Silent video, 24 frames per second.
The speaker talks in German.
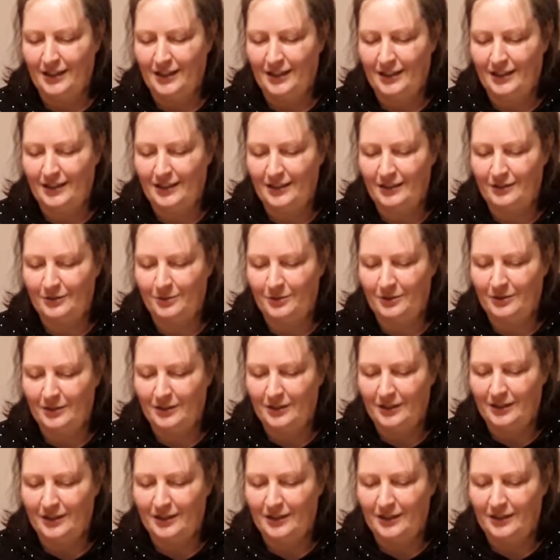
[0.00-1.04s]
Also,
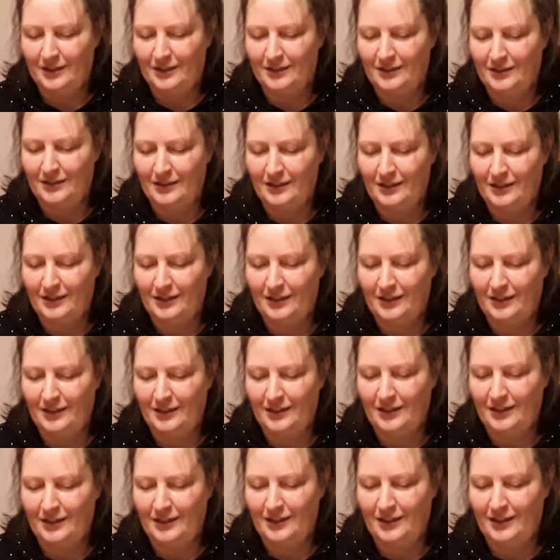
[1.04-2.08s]

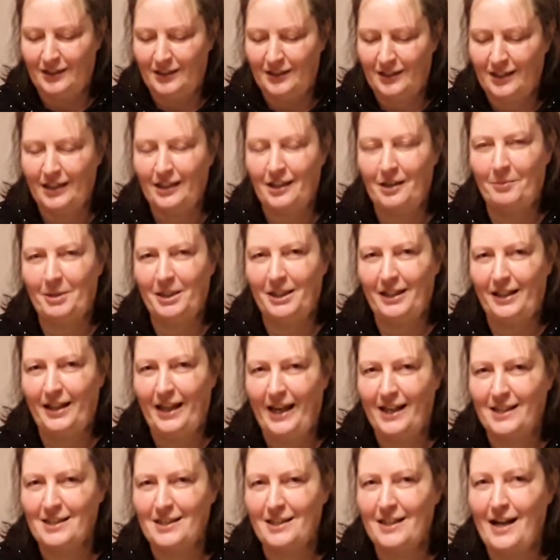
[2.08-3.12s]
ich kann ja mal den
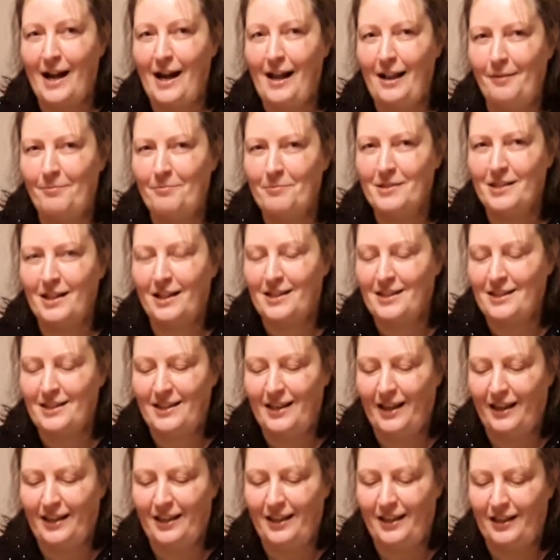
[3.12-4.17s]
ersten halben Satz, der
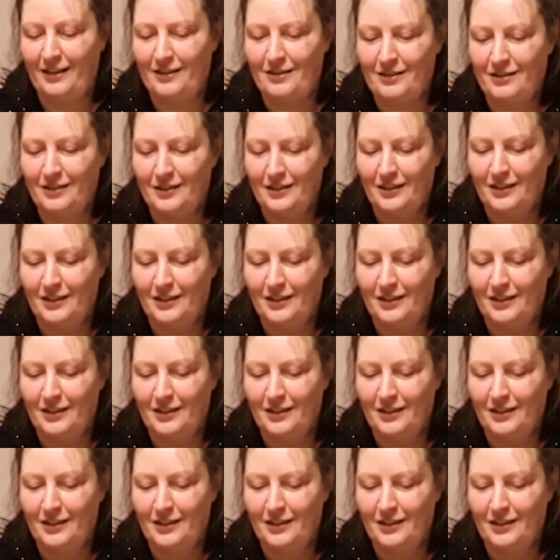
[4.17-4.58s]
geht.